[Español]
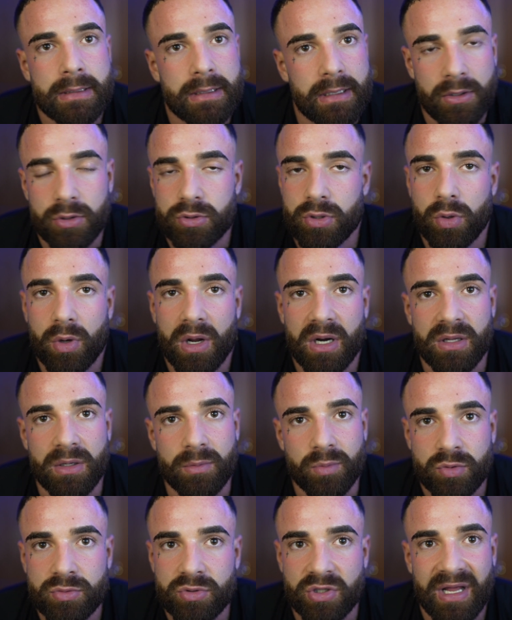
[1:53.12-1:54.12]
en otro lugar
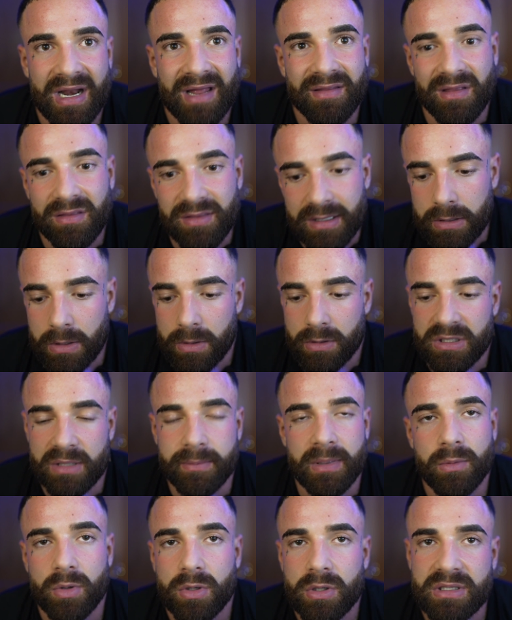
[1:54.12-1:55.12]
del mundo y ahora decido dónde
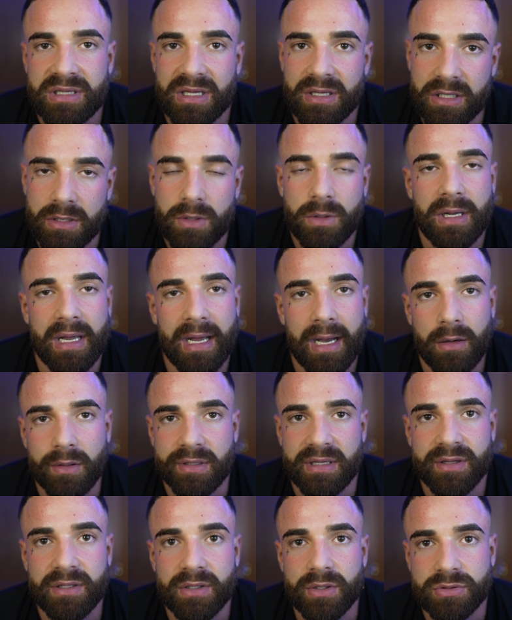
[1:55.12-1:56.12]
me voy, decido qué hago
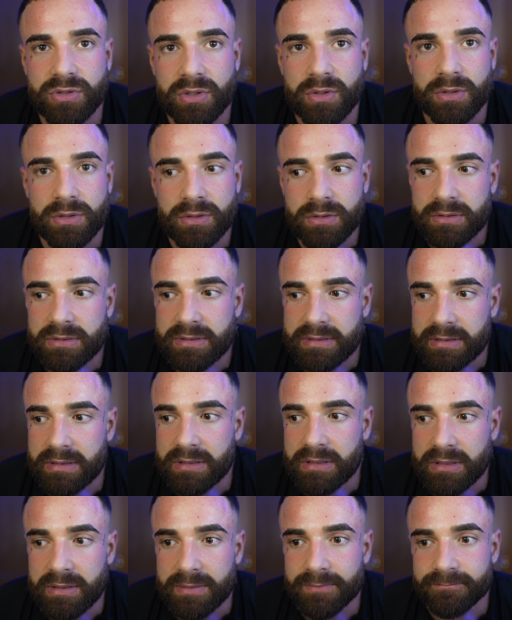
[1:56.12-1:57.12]
y decido todo, ¿no?
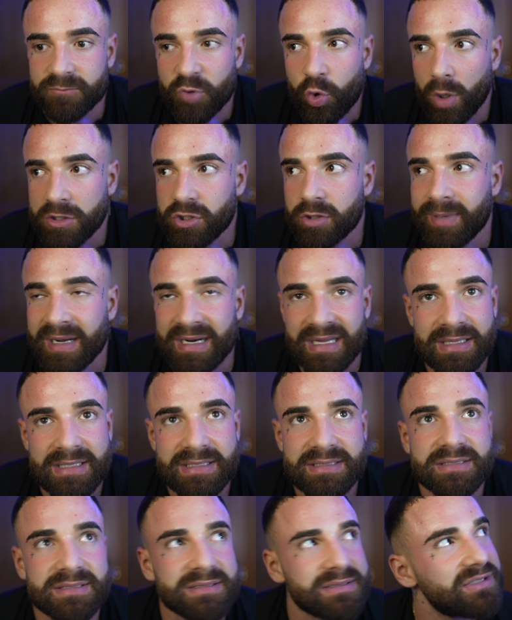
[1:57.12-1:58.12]
Eh, cuatro
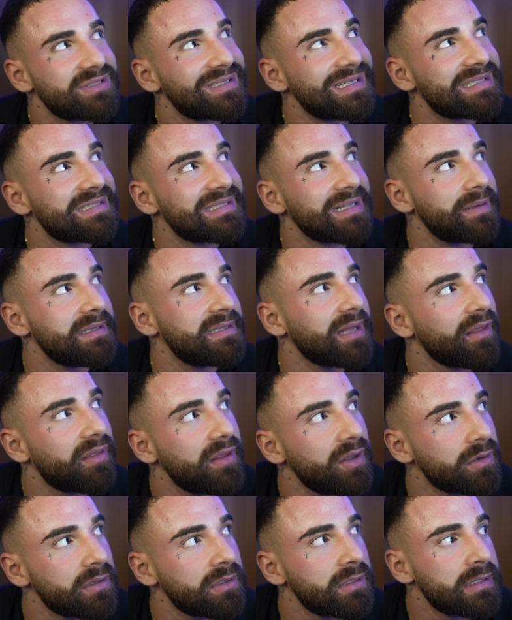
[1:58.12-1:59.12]
paredes, esta
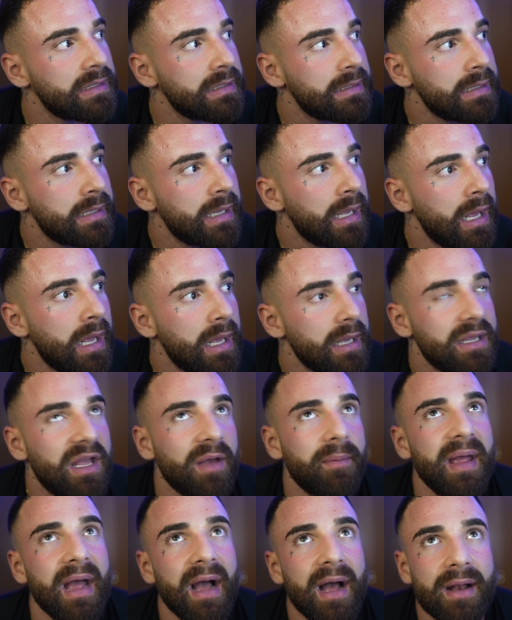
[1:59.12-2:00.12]
habitación,
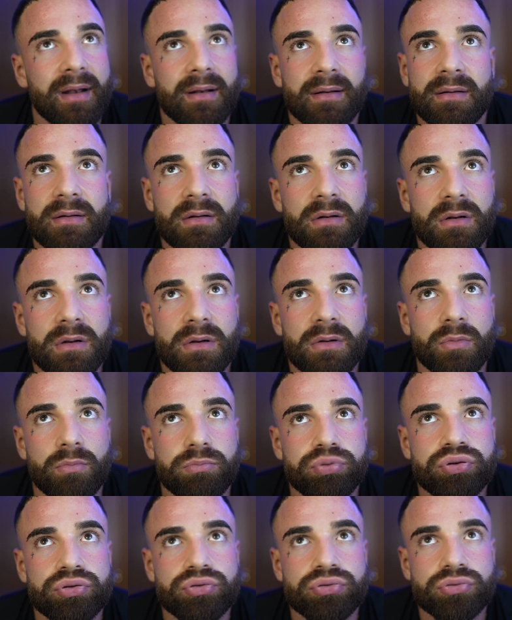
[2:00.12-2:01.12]
que me han
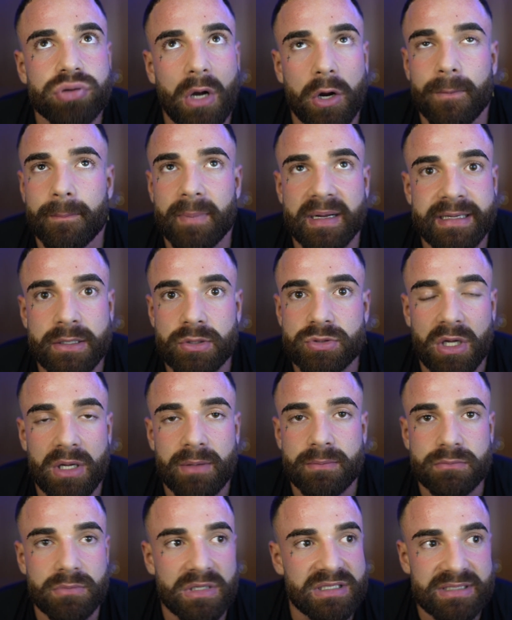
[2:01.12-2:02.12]
acompañado
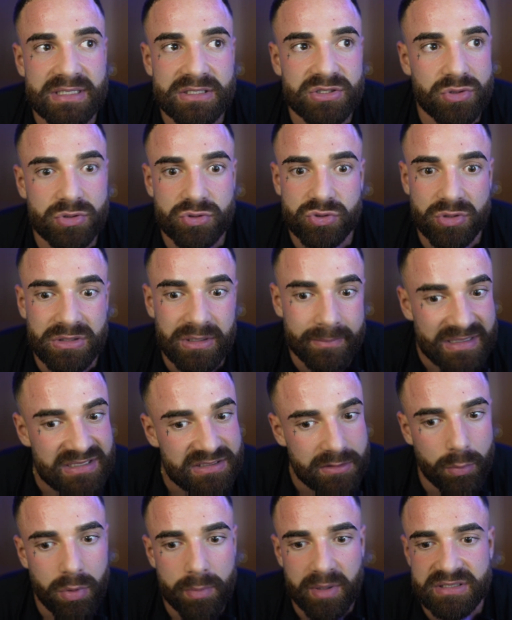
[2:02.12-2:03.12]
toda... Es que esto es donde
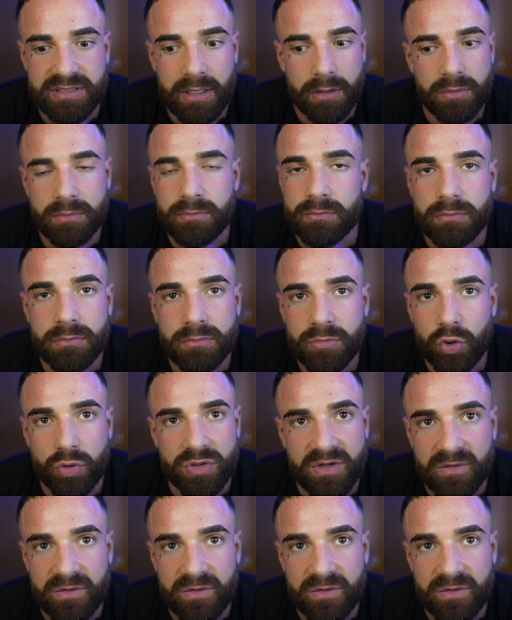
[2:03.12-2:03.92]
más tiempo he pasado, con